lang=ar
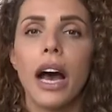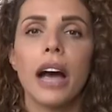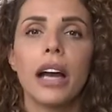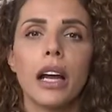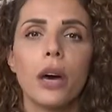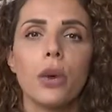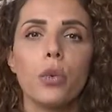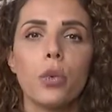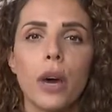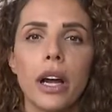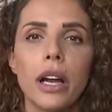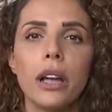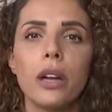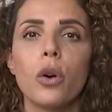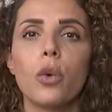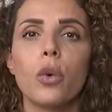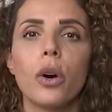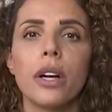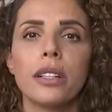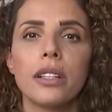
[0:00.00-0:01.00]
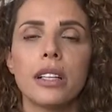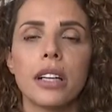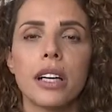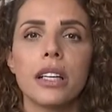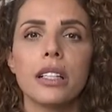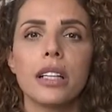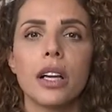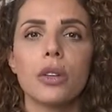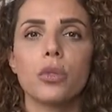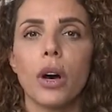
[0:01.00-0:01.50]
الأول هو
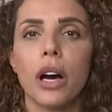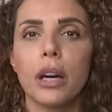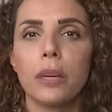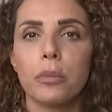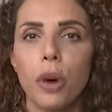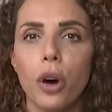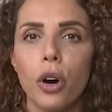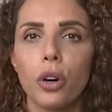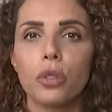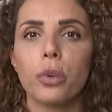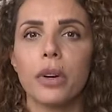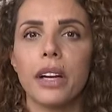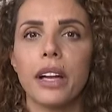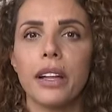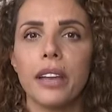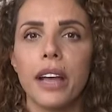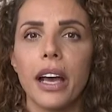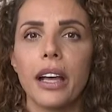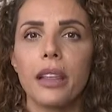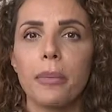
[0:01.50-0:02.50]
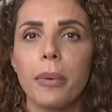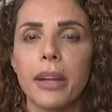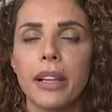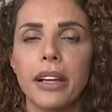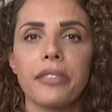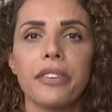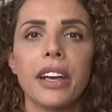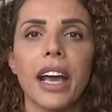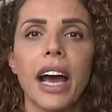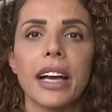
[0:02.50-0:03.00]
الدراسة عن بعد والذي أثبت
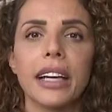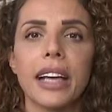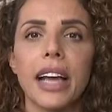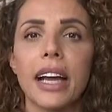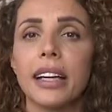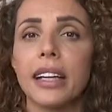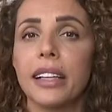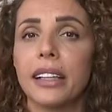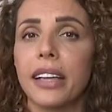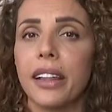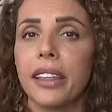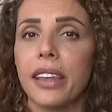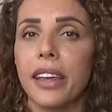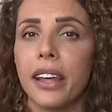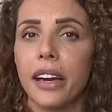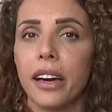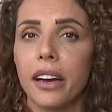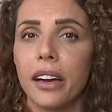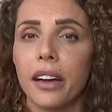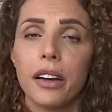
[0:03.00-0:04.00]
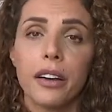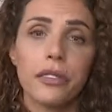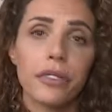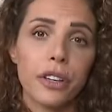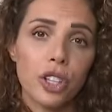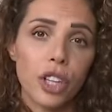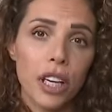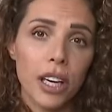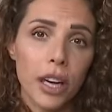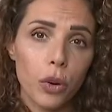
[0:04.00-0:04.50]
في أحيان كثيرة
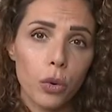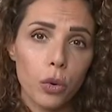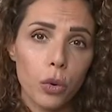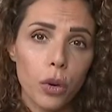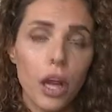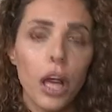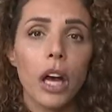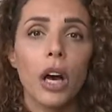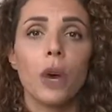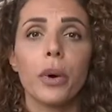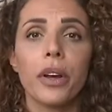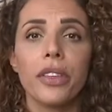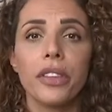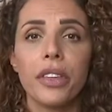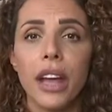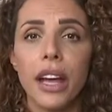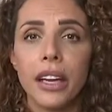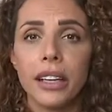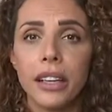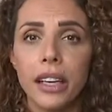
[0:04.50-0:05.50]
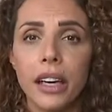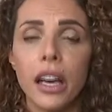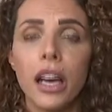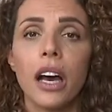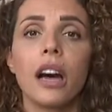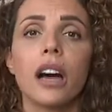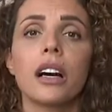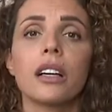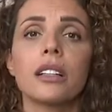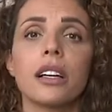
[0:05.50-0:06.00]
فشله والثاني
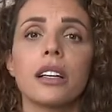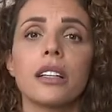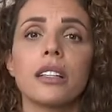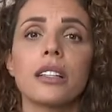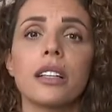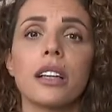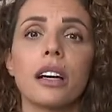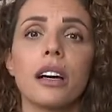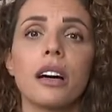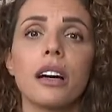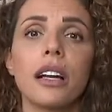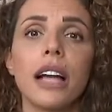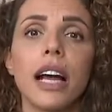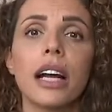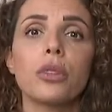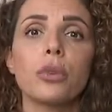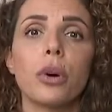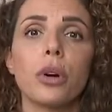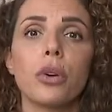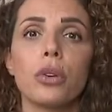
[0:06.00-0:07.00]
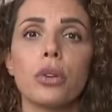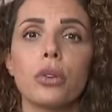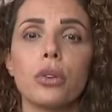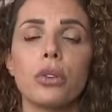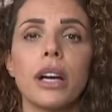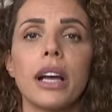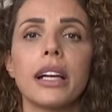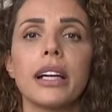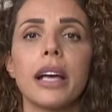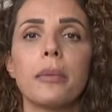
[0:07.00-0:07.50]
خطر انتقال عدوى
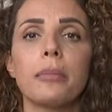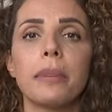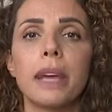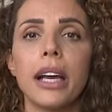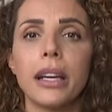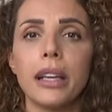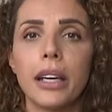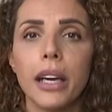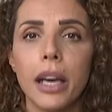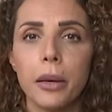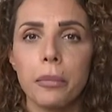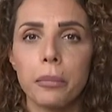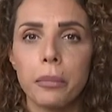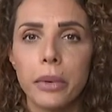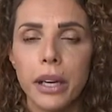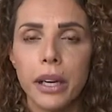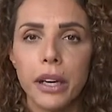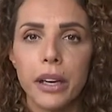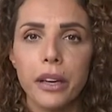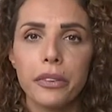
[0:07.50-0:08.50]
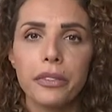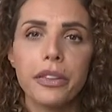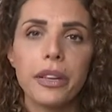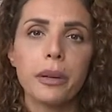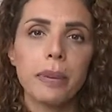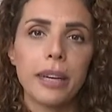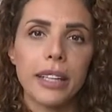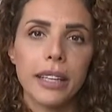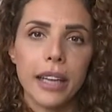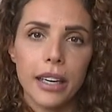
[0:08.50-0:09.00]
كورونا لأبنائهم في
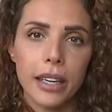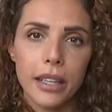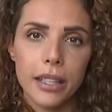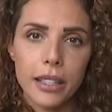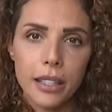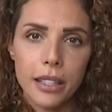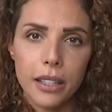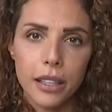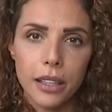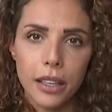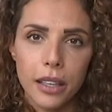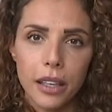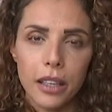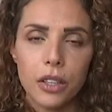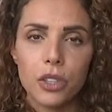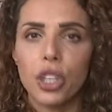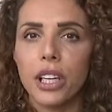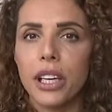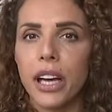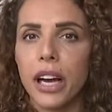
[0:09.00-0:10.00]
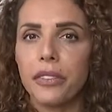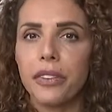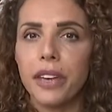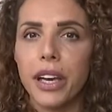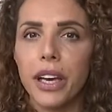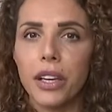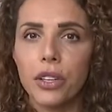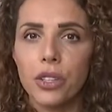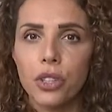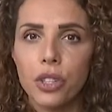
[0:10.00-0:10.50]
المدارس جين
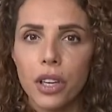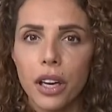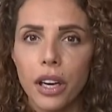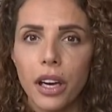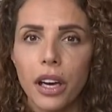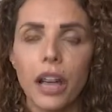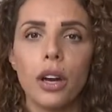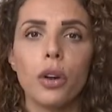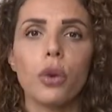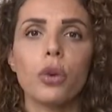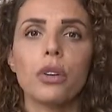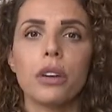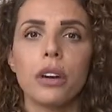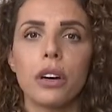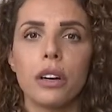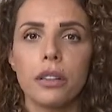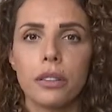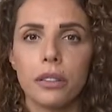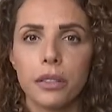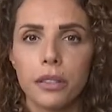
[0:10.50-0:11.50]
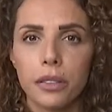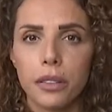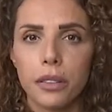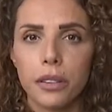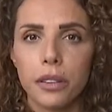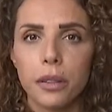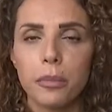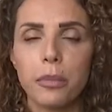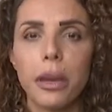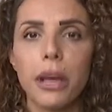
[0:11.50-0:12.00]
عفيش الحرة
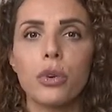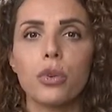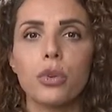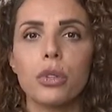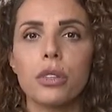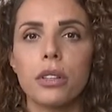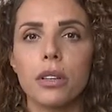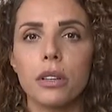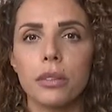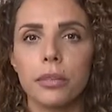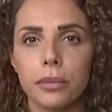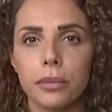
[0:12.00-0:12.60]
بيروت